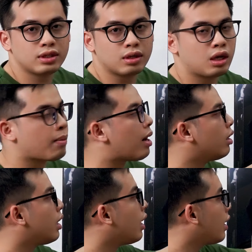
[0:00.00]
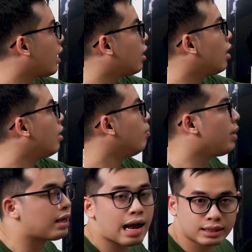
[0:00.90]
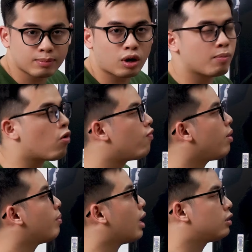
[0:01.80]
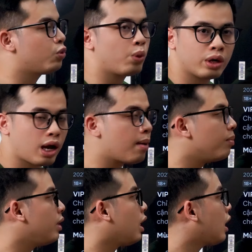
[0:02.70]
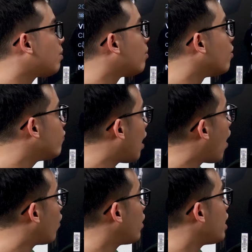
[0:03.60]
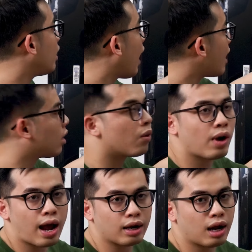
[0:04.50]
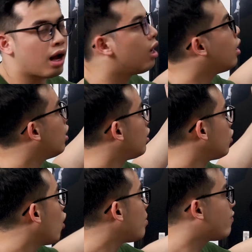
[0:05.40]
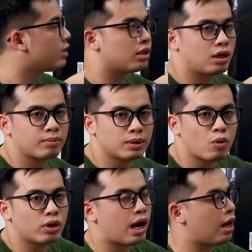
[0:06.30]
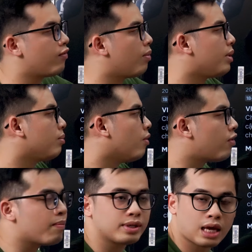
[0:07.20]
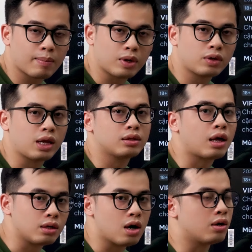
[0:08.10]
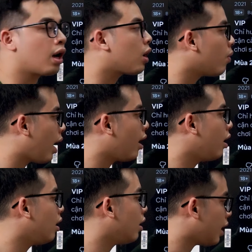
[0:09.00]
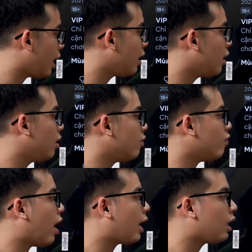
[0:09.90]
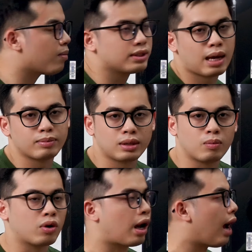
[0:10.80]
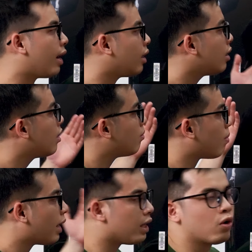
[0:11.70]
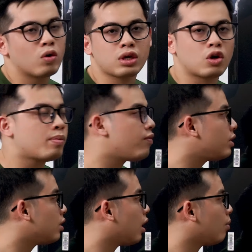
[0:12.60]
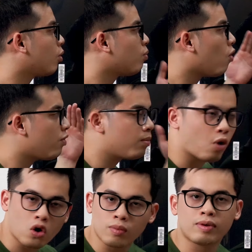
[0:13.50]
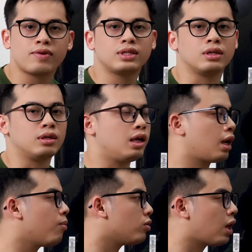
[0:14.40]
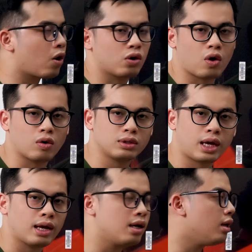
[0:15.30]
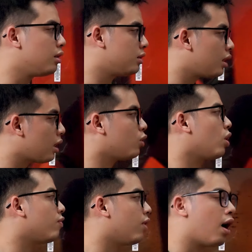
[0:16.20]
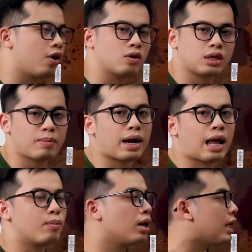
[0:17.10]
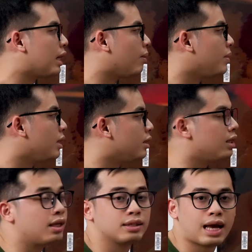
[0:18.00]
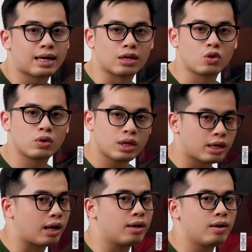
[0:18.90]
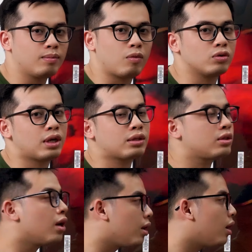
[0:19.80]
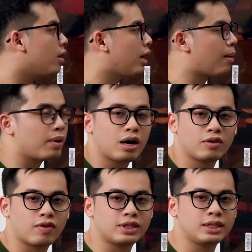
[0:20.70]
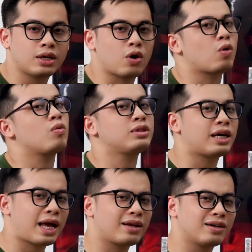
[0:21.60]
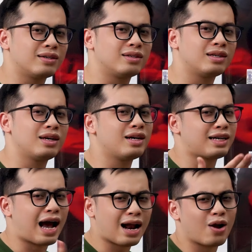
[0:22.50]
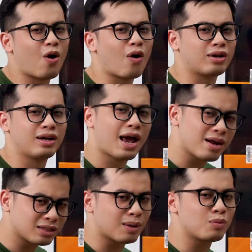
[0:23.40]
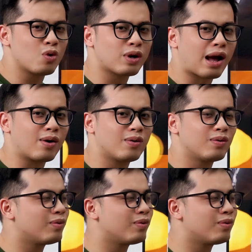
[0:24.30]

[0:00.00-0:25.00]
Vision như các bạn có thấy ở đây. Mình đang xem một cái bộ phim là Squid Game, thì khi mà bấm vào nó hiện ngay được công nghệ là Dolby Vision 5.1 này, và mình bấm vào mình xem mình có thể tận hưởng được cái công nghệ này. Và khi mà xem trên một cái màn hình hỗ trợ Dolby Vision này, một bộ phim có Dolby Vision thì cái màu sắc của nó sẽ rất là tuyệt vời, nó sẽ mang lại một cái trải nghiệm hiển thị thị giác là tốt nhất này, màu sắc tươi hơn, đẹp hơn và chi tiết nó cũng sắc nét hơn, khá là ngon, hết được chấm đúng không nào.